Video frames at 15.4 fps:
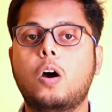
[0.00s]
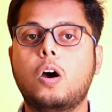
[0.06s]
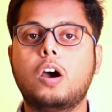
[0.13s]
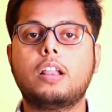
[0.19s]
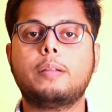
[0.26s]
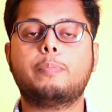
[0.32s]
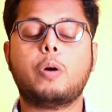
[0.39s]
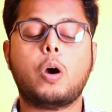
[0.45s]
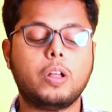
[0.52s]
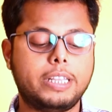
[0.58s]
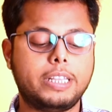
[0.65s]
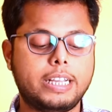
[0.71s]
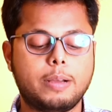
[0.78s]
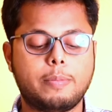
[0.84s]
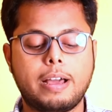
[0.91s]
और
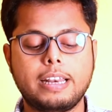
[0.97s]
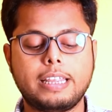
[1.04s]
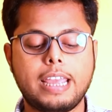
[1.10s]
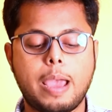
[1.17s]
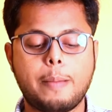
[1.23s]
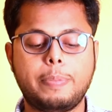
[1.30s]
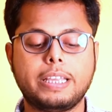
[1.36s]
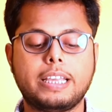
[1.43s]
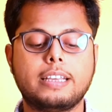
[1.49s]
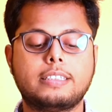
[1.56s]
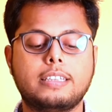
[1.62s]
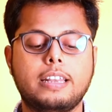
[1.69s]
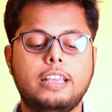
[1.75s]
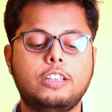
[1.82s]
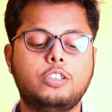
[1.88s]
बहुत ही कमाल की
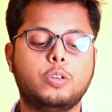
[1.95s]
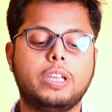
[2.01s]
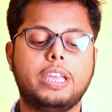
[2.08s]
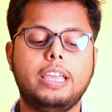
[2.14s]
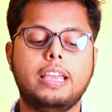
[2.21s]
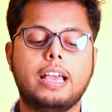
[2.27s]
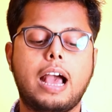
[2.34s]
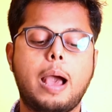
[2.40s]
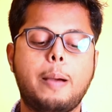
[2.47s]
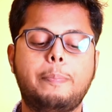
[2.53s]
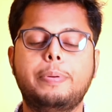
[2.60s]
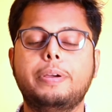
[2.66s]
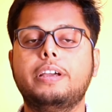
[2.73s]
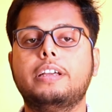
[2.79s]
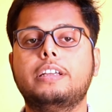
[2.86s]
एप्लीकेशन है जो कि
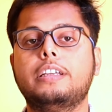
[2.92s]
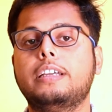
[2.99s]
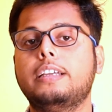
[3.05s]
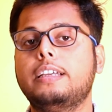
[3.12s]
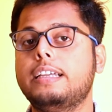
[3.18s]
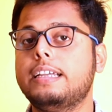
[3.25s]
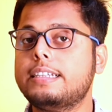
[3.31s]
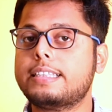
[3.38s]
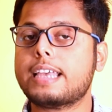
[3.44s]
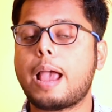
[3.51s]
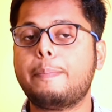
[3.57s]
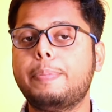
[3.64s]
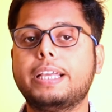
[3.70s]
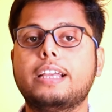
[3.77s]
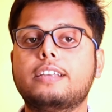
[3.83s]
आप इस
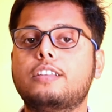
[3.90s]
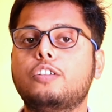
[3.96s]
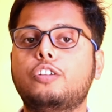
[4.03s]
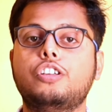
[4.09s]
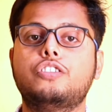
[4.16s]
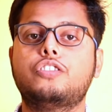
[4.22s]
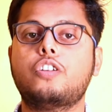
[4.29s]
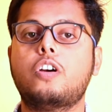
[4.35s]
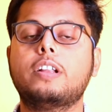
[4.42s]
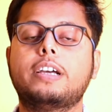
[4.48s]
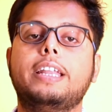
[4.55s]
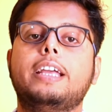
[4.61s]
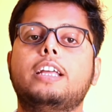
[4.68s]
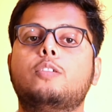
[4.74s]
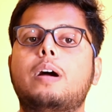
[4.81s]
एप्लीकेशन को
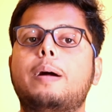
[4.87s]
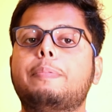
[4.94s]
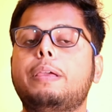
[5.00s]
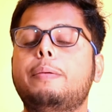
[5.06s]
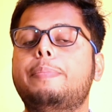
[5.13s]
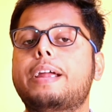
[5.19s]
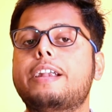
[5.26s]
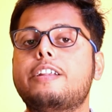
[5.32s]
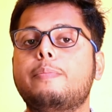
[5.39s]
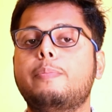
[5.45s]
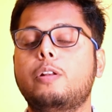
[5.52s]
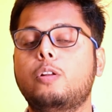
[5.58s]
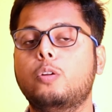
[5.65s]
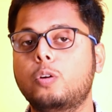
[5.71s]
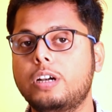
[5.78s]
इंस्टॉल करेंगे तो आपकी
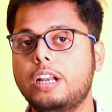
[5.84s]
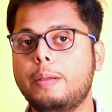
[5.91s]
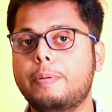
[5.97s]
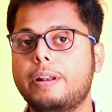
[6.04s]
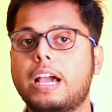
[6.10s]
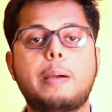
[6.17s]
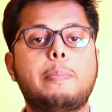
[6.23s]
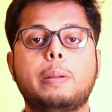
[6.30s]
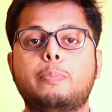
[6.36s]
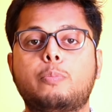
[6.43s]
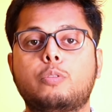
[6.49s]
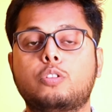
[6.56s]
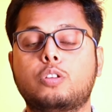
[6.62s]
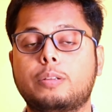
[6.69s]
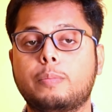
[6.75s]
बैटरी पे लोड नहीं पड़ेगा
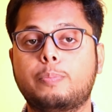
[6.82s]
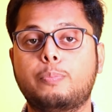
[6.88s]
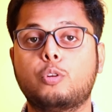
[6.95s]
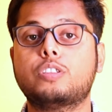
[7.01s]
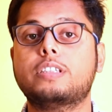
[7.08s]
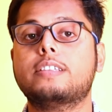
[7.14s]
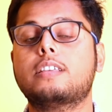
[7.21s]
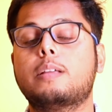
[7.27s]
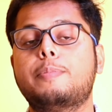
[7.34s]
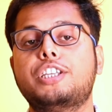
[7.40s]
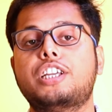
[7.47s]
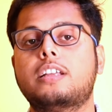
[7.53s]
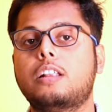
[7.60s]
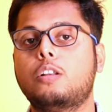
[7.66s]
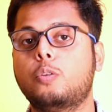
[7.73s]
आपके प्रोसेसर
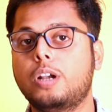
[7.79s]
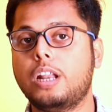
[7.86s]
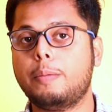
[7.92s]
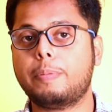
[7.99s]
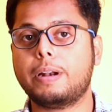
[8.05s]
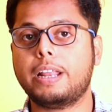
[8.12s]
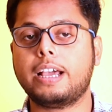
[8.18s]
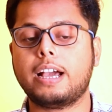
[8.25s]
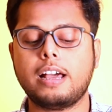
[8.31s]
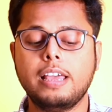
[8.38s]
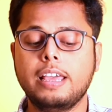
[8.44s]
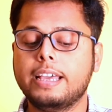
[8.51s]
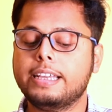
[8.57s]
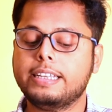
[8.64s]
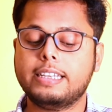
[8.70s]
पे ज़्यादा लोड नहीं पड़ेगा
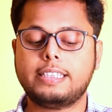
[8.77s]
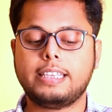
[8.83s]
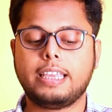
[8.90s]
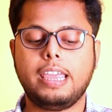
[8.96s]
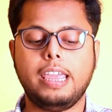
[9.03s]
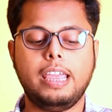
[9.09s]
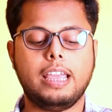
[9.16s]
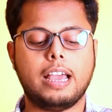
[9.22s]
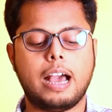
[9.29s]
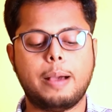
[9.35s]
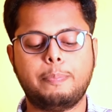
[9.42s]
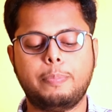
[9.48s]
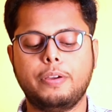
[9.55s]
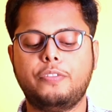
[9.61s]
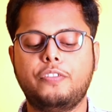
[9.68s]
जिससे कि
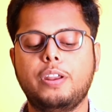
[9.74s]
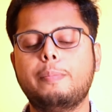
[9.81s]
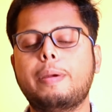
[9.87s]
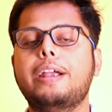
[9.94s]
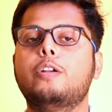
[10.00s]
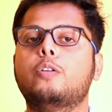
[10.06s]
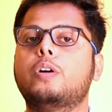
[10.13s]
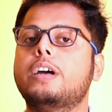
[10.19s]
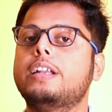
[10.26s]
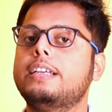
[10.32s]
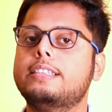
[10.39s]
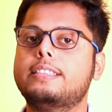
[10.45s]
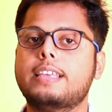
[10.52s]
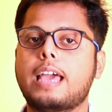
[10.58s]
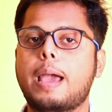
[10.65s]
आप फ्री माइंड
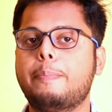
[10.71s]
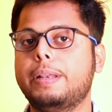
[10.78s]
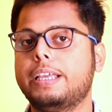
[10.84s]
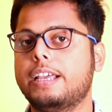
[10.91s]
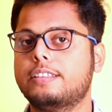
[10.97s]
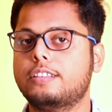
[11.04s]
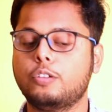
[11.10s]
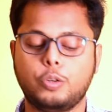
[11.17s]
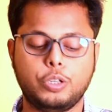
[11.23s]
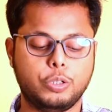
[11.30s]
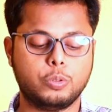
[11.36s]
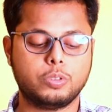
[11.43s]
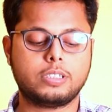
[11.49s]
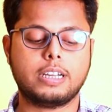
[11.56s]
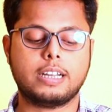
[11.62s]
होकर इस एप्लीकेशन को
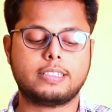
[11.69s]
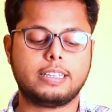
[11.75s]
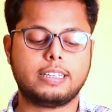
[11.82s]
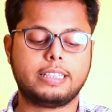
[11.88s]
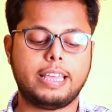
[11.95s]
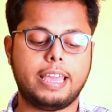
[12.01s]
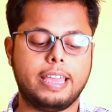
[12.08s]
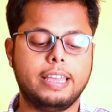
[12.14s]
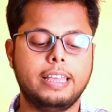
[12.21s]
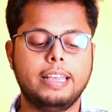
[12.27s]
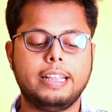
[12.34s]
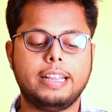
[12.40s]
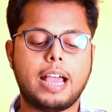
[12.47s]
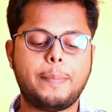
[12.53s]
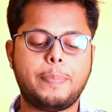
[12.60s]
यूज़ कर सकते हैं
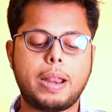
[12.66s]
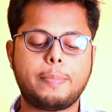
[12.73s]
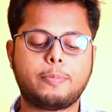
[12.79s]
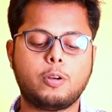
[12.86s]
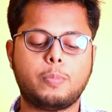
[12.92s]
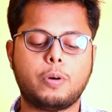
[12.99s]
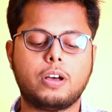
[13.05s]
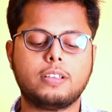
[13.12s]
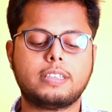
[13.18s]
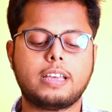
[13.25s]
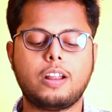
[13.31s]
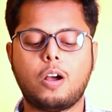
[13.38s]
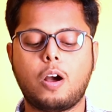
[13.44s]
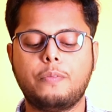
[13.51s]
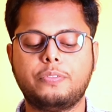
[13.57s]
यहाँ पर आपको बहुत
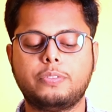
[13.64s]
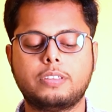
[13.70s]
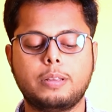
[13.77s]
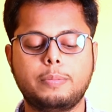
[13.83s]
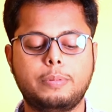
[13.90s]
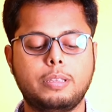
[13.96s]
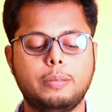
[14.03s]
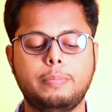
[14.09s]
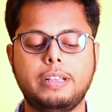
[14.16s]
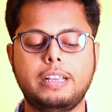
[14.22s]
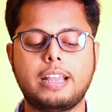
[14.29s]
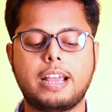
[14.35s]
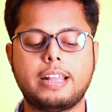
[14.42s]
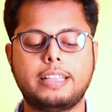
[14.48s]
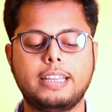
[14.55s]
सारे ऑप्शन
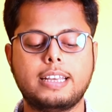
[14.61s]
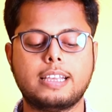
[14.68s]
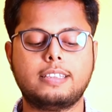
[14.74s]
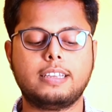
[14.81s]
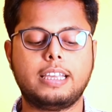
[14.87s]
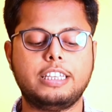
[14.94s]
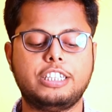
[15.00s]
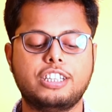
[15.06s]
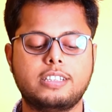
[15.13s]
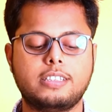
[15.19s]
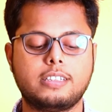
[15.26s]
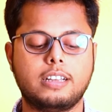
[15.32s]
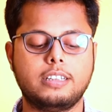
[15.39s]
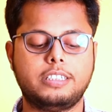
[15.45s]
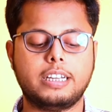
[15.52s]
मिल जाते हैं जैसे कि
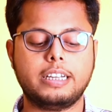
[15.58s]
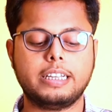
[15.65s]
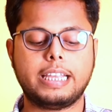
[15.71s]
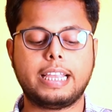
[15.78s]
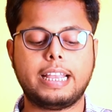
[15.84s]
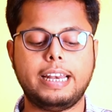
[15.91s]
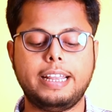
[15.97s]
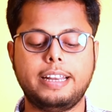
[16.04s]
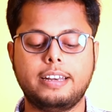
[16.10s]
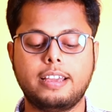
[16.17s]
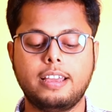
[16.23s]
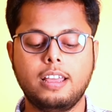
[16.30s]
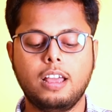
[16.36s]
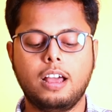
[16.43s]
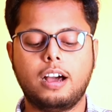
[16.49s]
जंग जंक
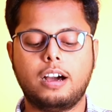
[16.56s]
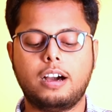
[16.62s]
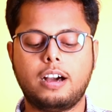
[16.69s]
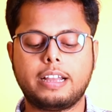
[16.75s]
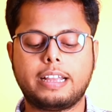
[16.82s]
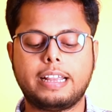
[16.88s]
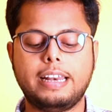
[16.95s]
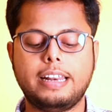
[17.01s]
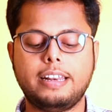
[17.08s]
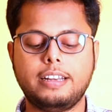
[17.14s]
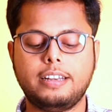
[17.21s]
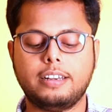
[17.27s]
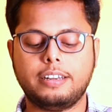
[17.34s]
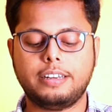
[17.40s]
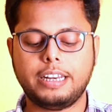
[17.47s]
क्लीन
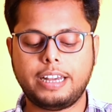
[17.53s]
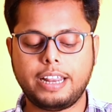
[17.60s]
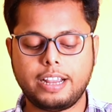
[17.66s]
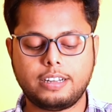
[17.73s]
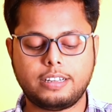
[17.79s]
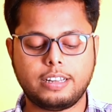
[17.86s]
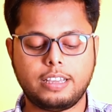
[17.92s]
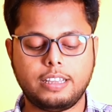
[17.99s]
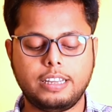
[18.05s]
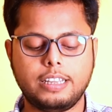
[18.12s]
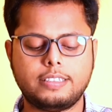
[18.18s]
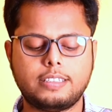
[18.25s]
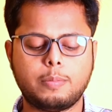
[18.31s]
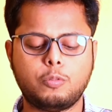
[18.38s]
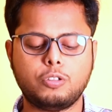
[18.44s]
क्लीनिंग डिटेक्ट
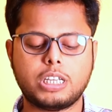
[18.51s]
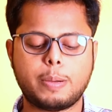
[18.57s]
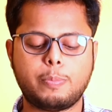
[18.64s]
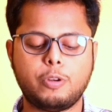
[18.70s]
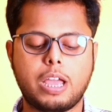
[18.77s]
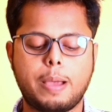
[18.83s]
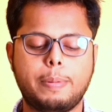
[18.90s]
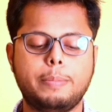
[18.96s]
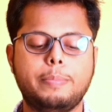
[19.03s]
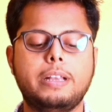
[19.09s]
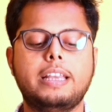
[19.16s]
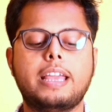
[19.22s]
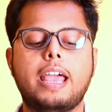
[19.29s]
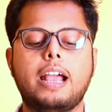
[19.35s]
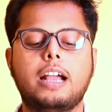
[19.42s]
ये सब कुछ आपको यहाँ पर
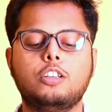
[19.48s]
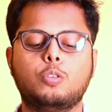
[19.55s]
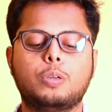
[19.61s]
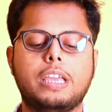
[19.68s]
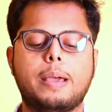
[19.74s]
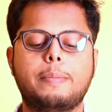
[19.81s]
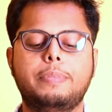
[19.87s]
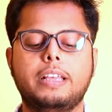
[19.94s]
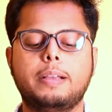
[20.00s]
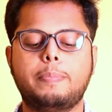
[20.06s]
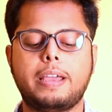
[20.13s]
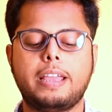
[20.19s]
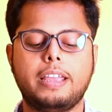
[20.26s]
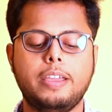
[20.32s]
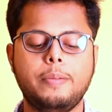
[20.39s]
मिल जाएगा जो कि आप
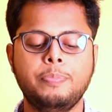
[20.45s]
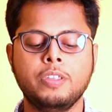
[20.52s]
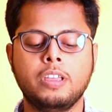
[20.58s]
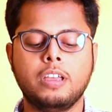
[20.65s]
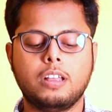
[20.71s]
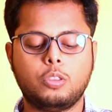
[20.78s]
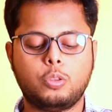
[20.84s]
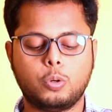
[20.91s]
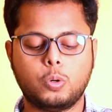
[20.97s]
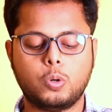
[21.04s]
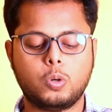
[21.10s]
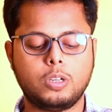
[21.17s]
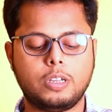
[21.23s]
देख पाएंगे तो